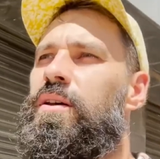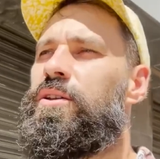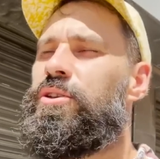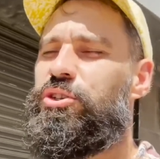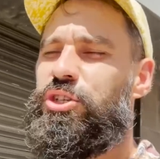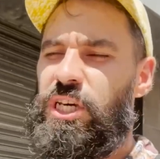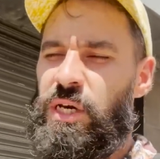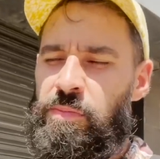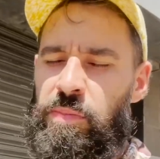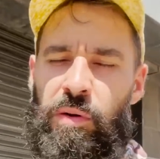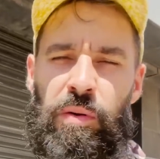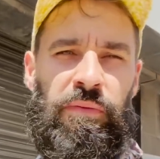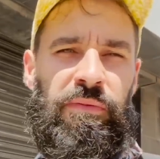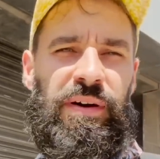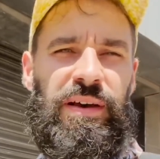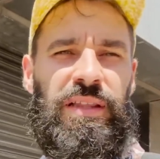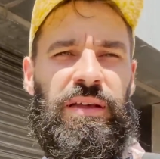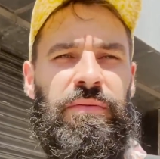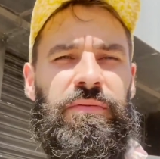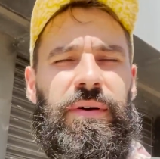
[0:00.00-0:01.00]
Dzisiaj
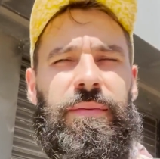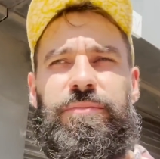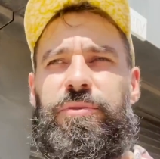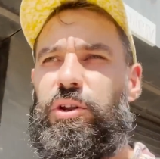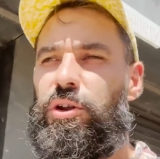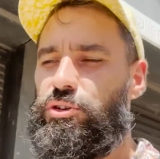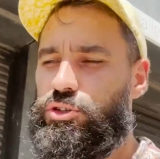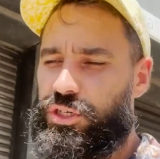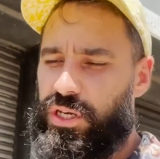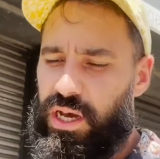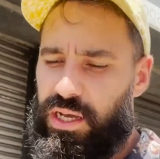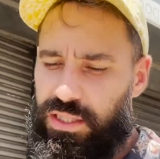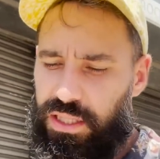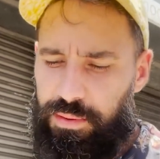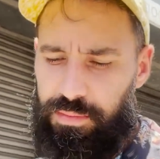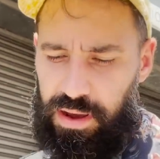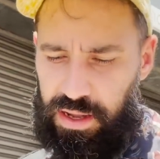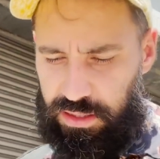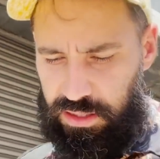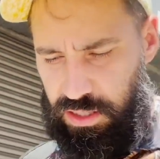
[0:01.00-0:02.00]
poobadam Wam troszkę na
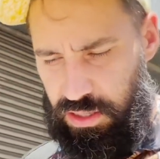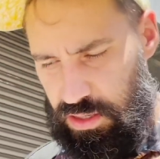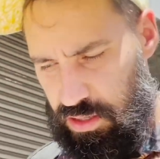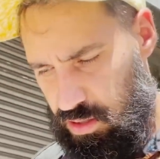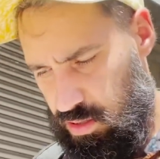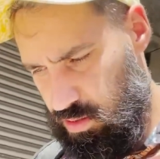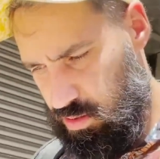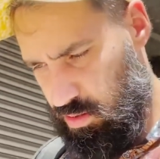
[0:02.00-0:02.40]
temat